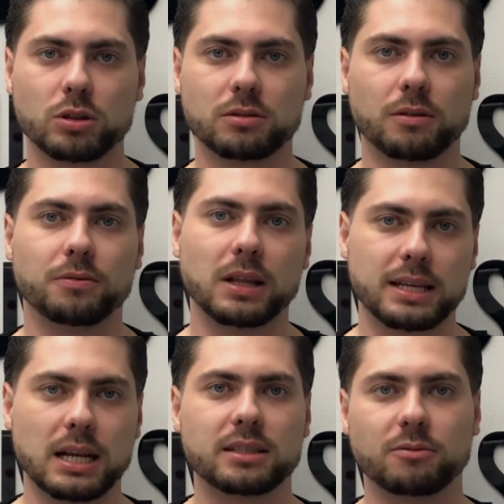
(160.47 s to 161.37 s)
отзывов
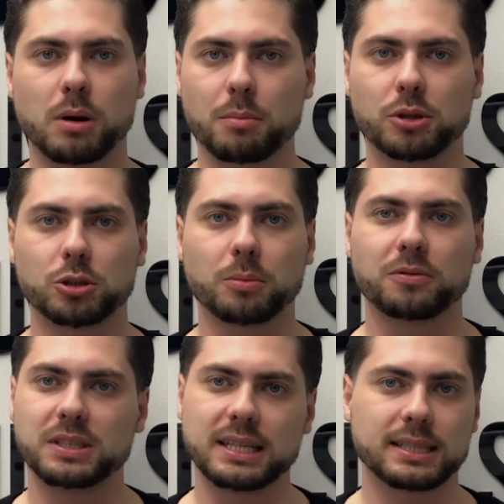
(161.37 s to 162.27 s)
владельцев барбершопов
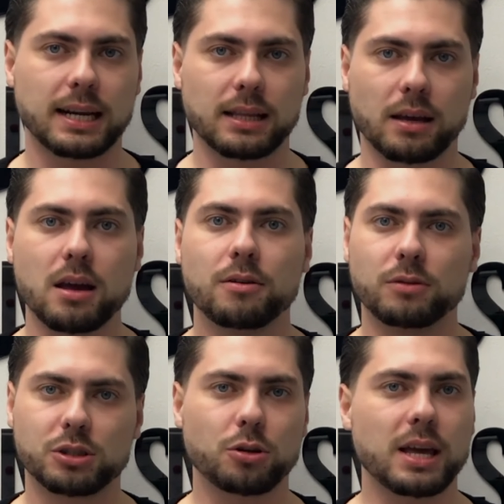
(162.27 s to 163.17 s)
всей страны,
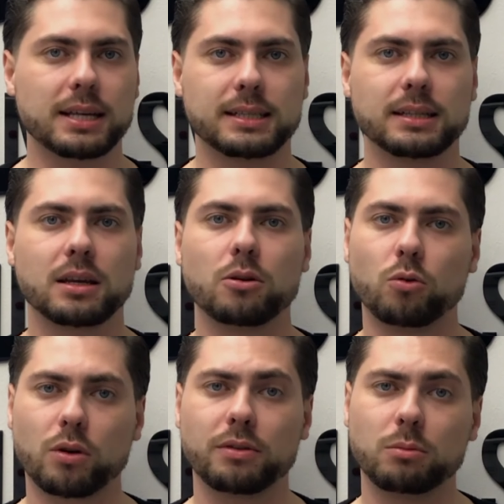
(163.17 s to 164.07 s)
высокие оценки
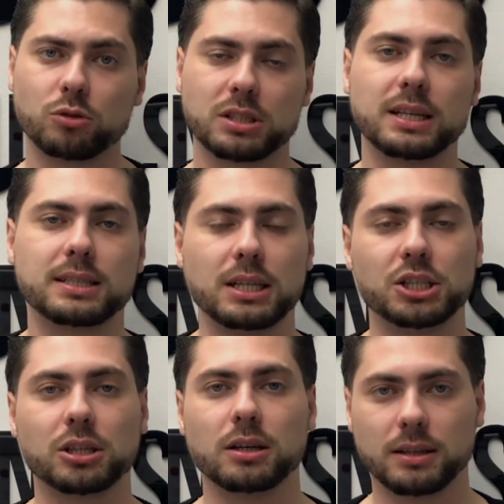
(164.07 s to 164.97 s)
уровня мужских
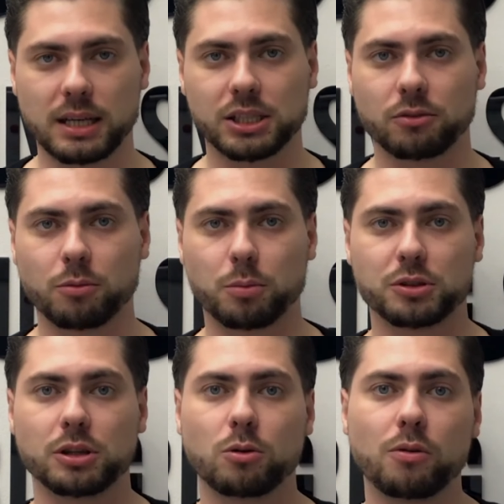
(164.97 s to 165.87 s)
стрижек наших
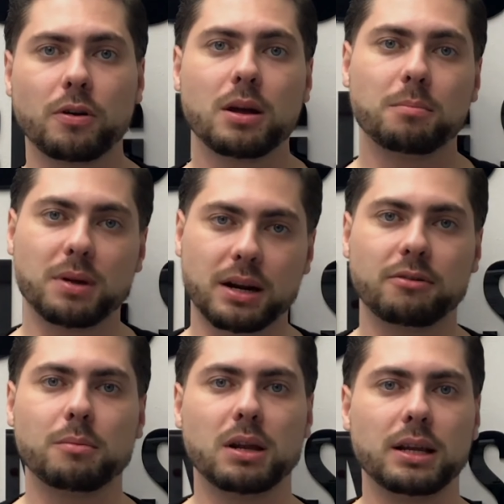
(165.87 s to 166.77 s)
выпускников
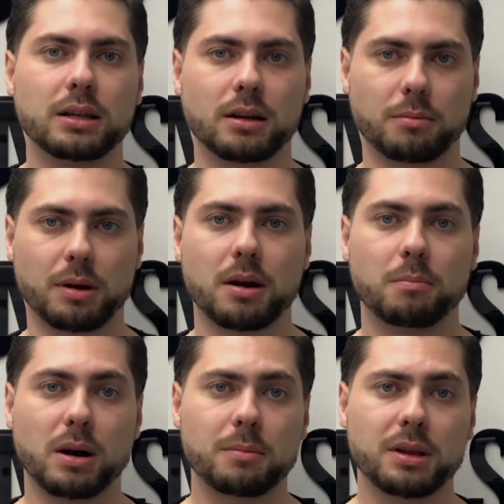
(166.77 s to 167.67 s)
мировыми лидерами
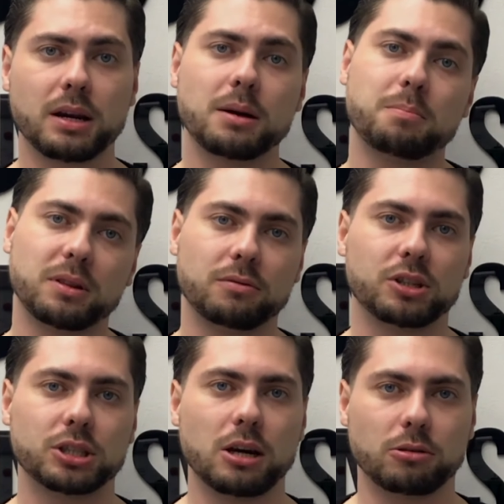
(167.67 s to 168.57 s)
барберинга
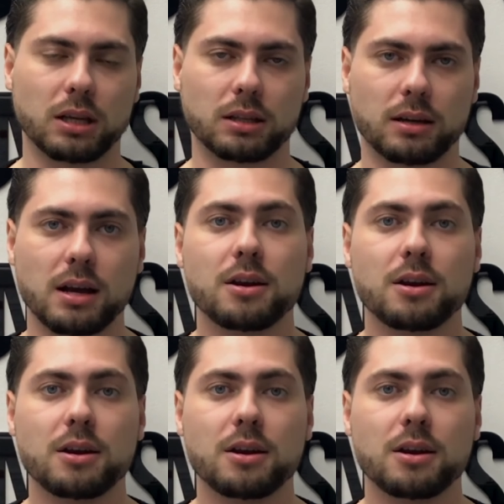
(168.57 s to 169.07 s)
подтверждают это